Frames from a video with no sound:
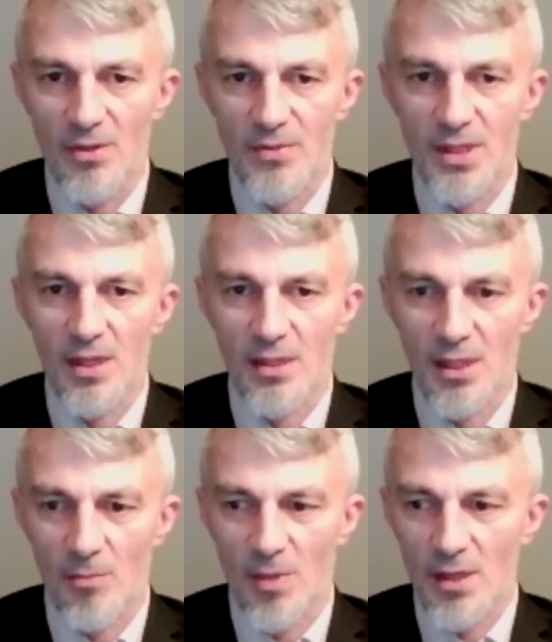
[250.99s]
всех
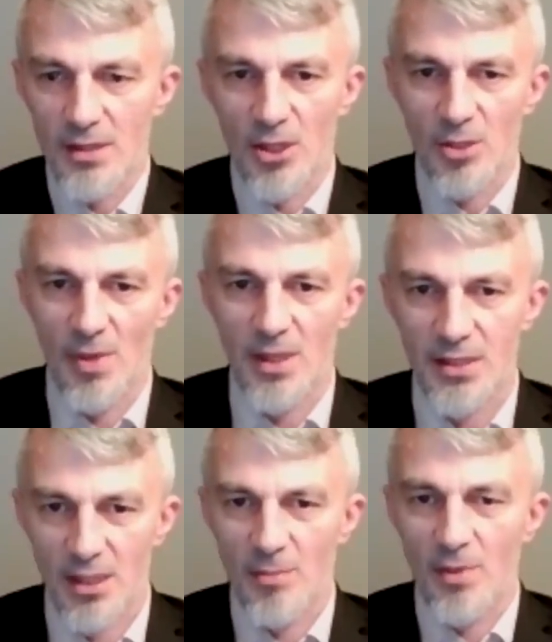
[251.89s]
там со
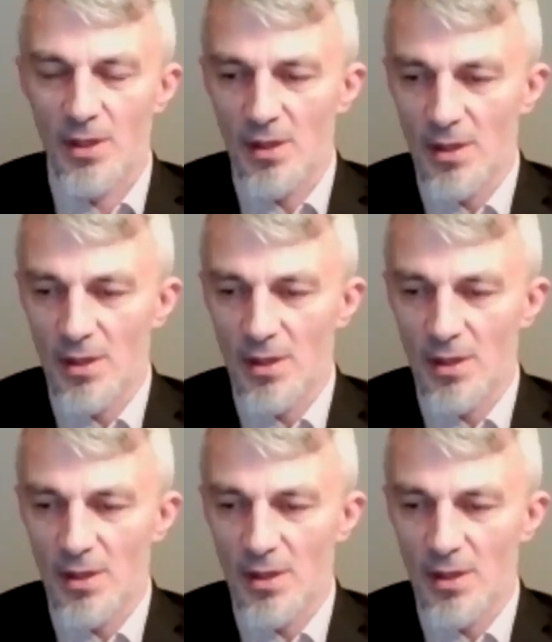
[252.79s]
шмайсерами,